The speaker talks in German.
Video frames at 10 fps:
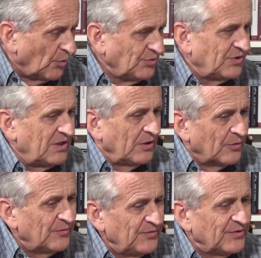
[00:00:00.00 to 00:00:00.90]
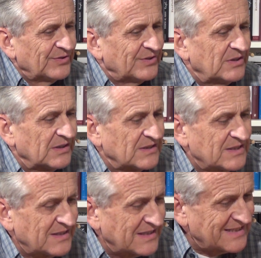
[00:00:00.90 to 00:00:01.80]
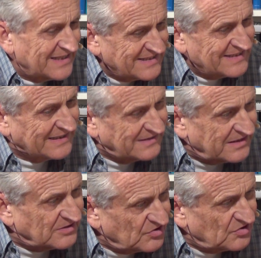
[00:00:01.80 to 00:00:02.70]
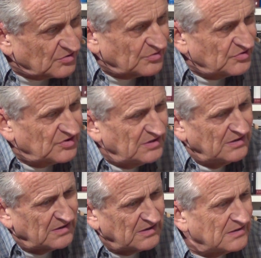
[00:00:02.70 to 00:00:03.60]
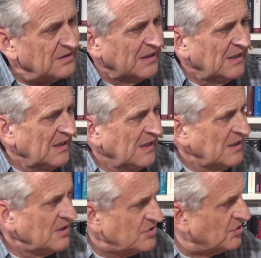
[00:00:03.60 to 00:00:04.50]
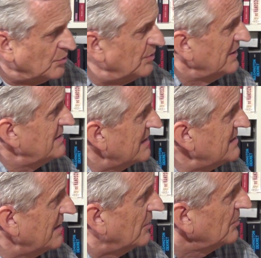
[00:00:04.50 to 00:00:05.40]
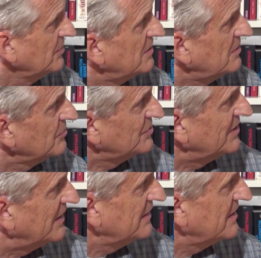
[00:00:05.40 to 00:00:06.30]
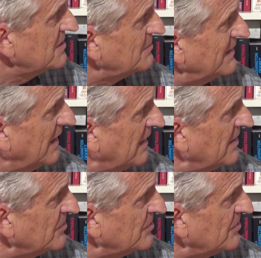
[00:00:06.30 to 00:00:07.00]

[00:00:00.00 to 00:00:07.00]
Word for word: und die Hoffnung, dass das Assad jetzt doch sieht, naja, so ist es ja auch nicht, dass er jetzt wieder